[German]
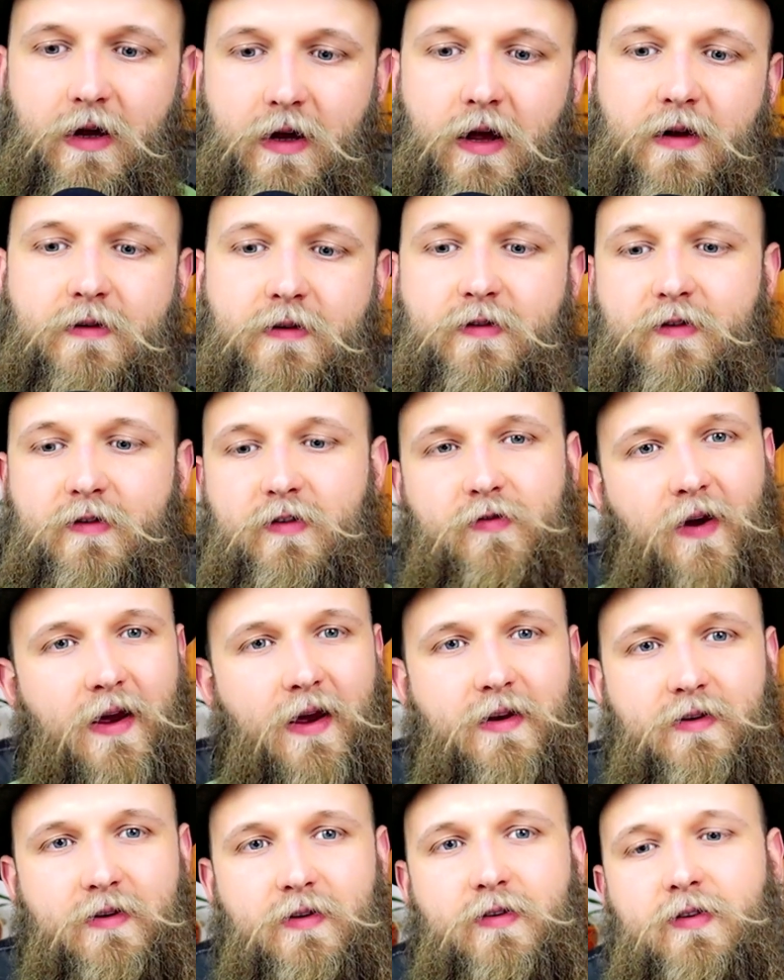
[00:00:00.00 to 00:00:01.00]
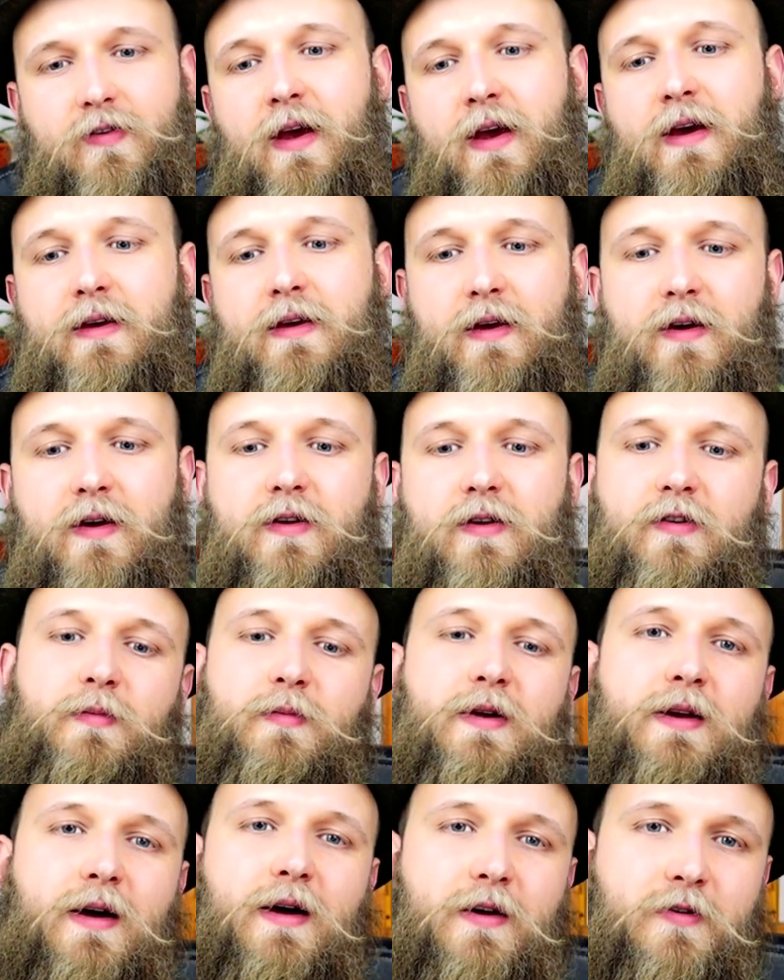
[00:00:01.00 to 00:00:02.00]
Als zweites geht es
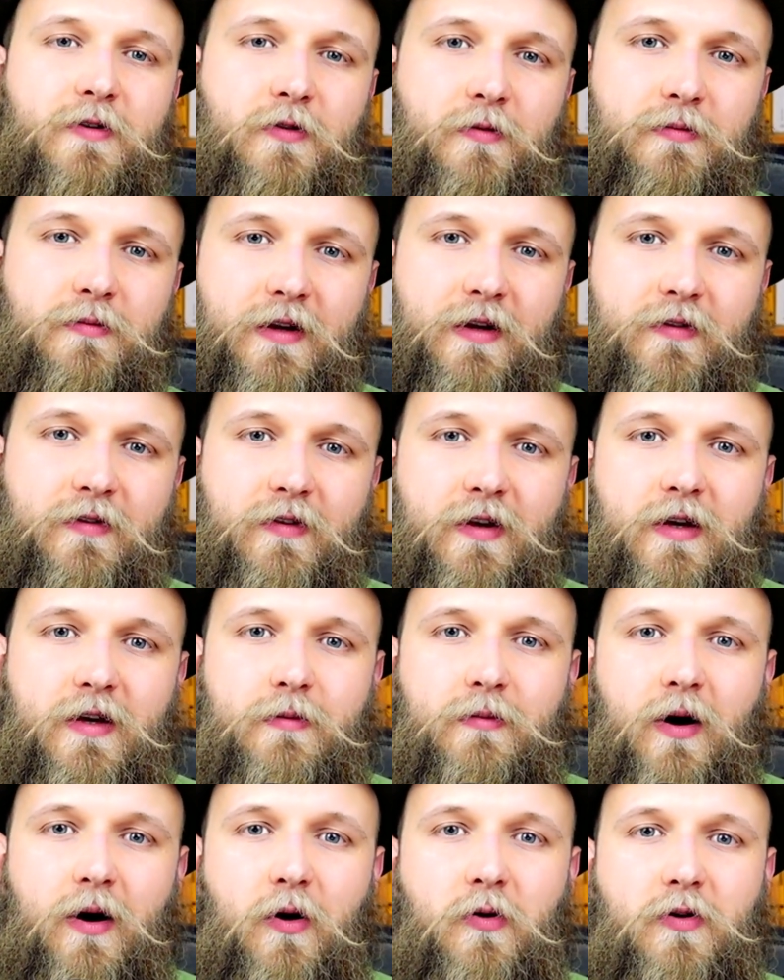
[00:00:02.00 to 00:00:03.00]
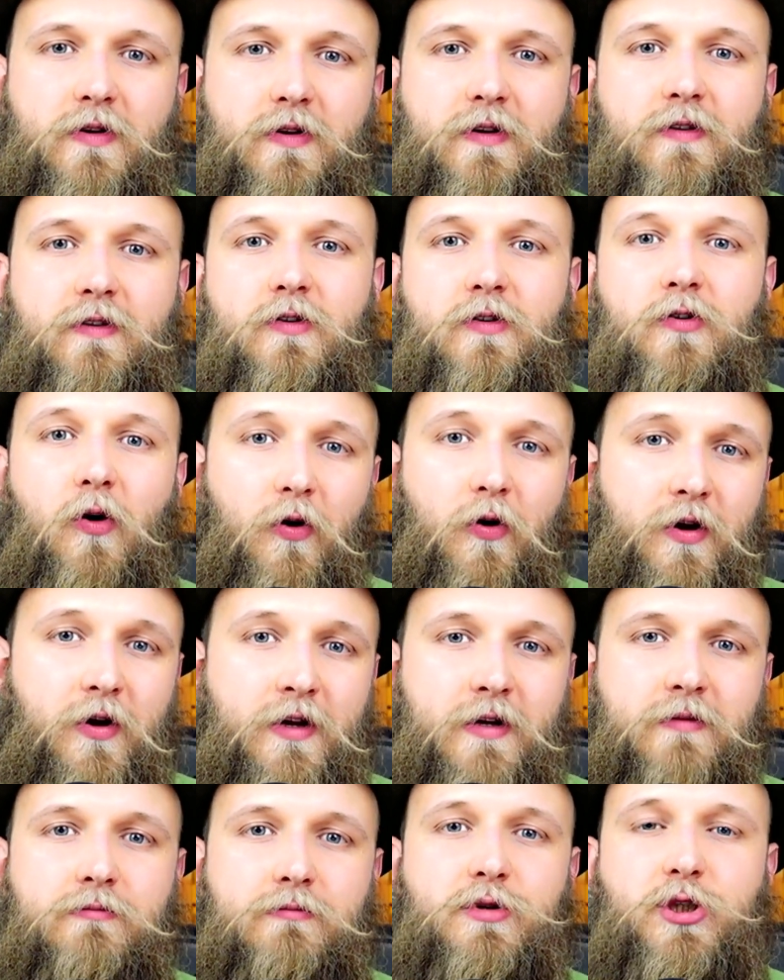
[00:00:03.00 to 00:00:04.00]
mir darum, dass eben auch diese
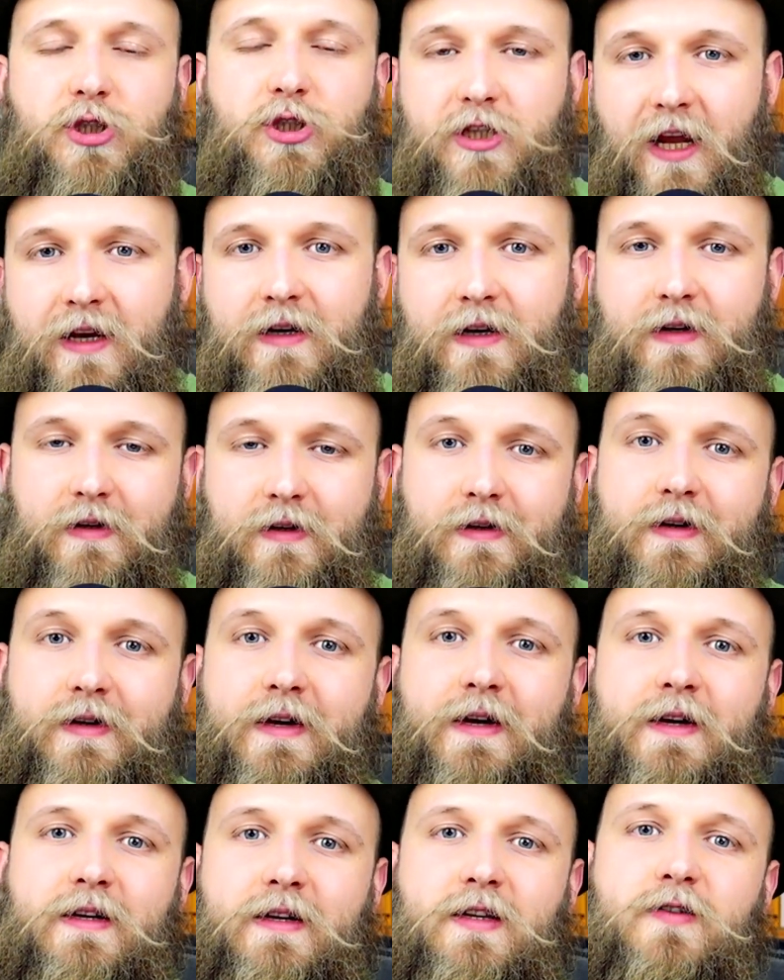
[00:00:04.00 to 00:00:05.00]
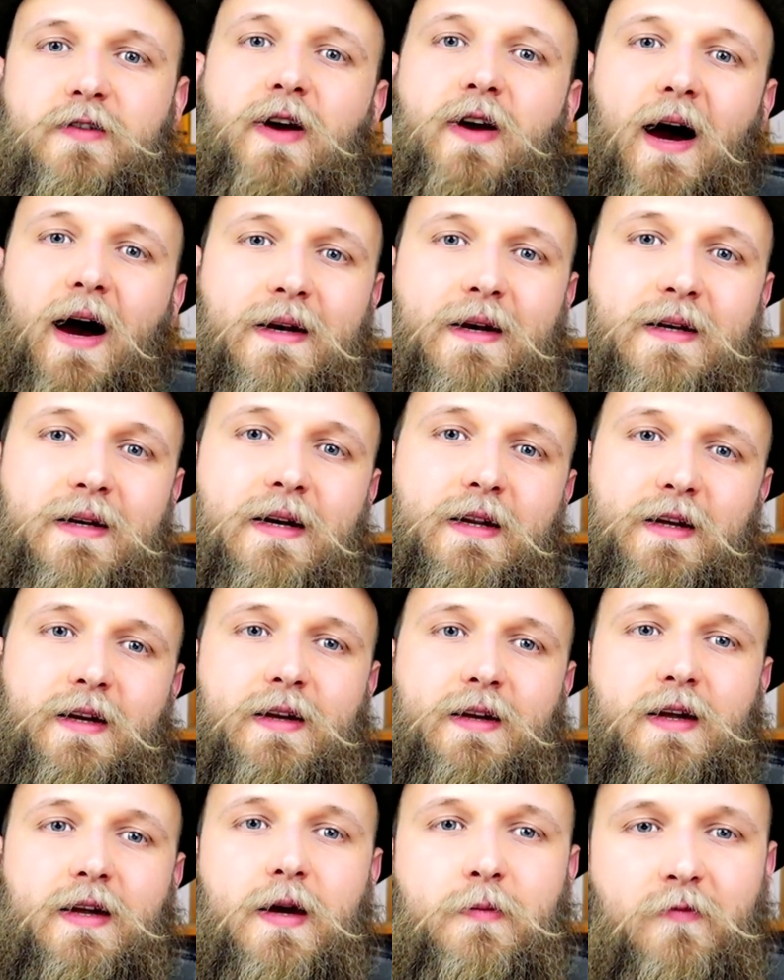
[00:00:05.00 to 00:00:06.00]
neuen Bestände, die wir
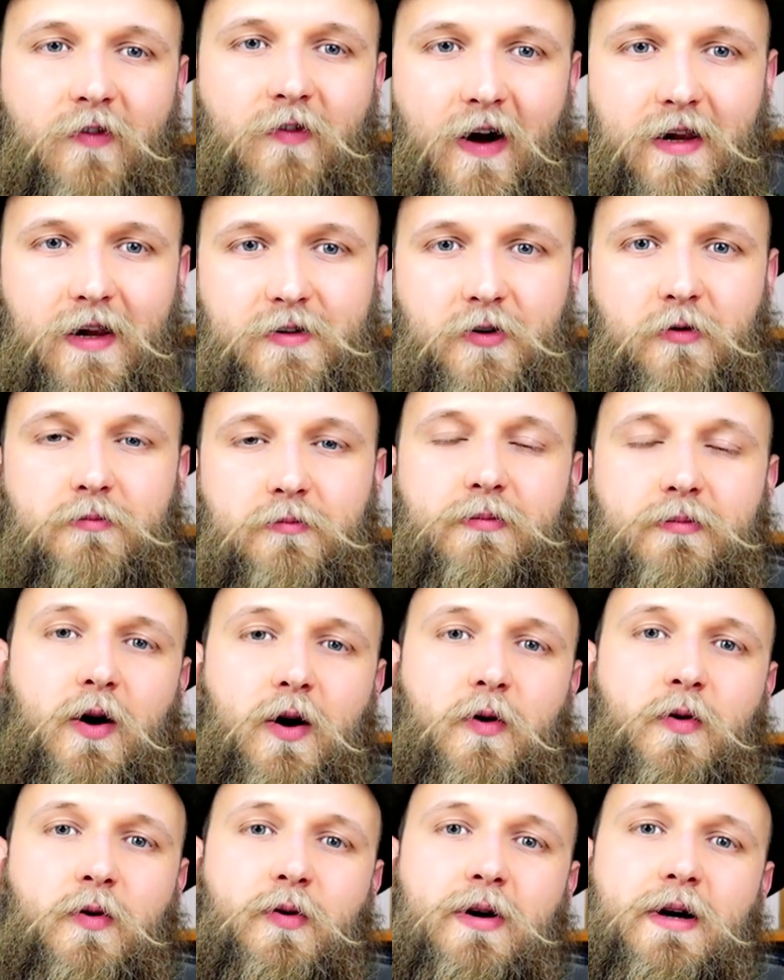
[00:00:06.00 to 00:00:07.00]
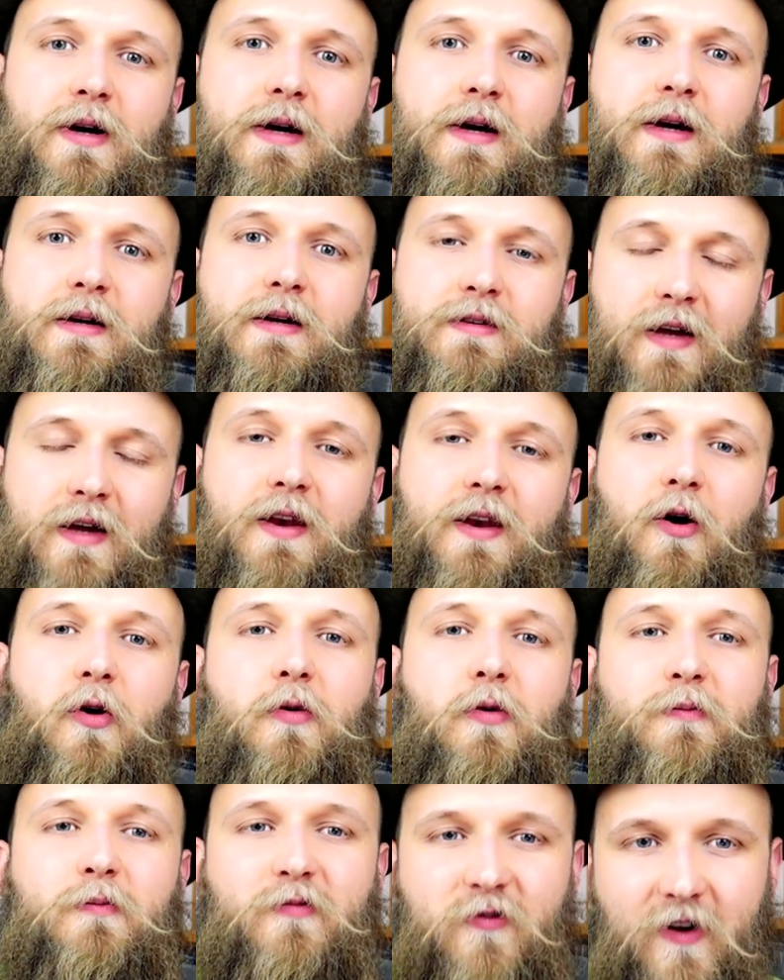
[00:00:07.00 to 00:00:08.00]
anlegen im Waldumbau, dann
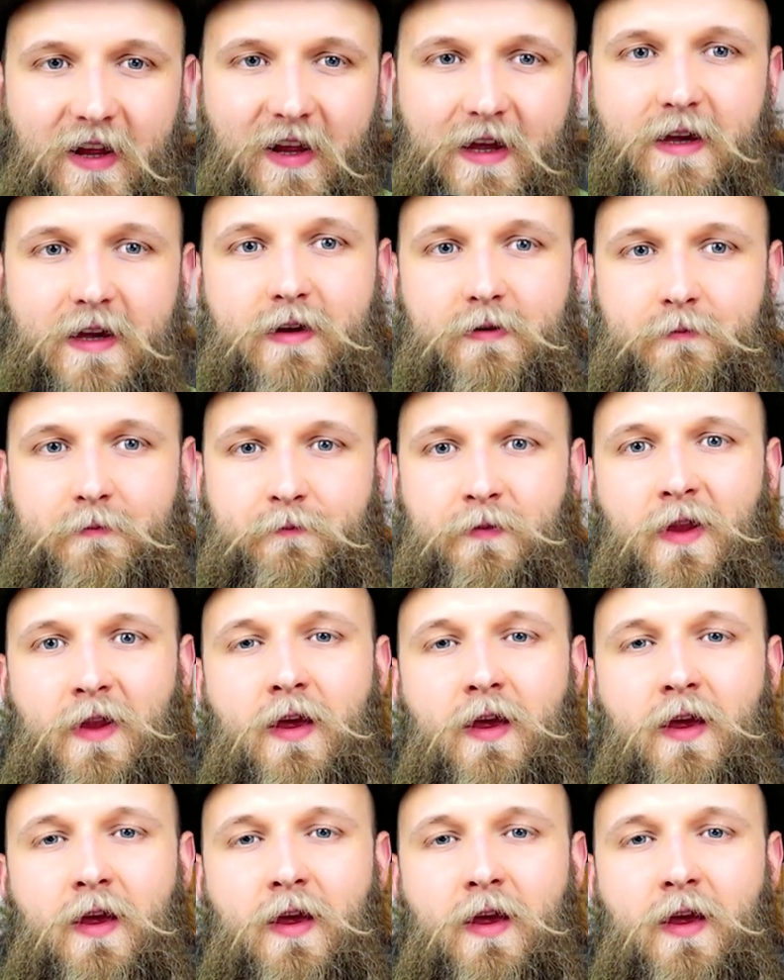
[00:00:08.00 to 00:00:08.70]
auch pflegen.